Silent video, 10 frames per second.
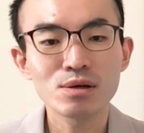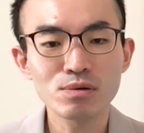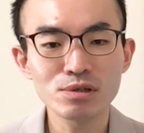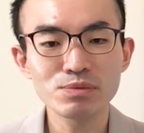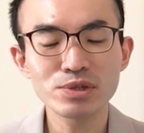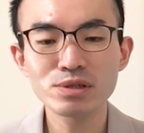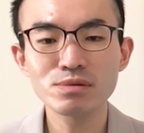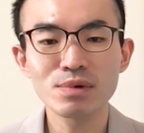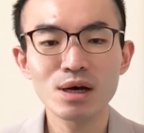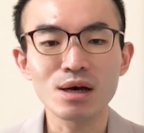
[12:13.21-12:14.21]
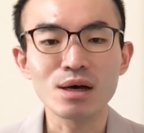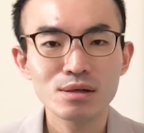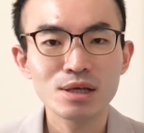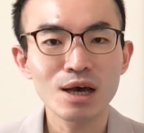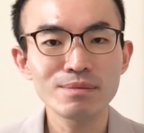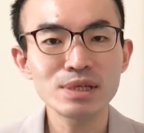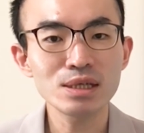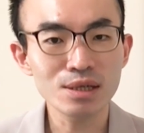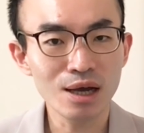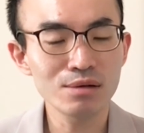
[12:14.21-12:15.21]
こういう病院は、
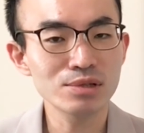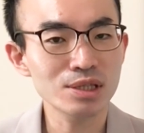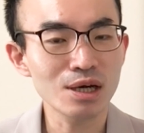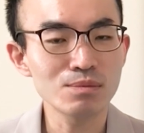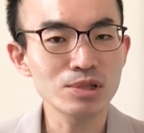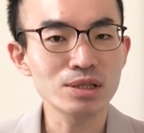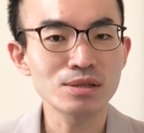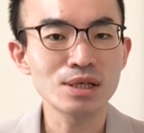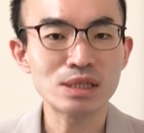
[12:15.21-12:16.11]
リハビリ以外の時間もですね、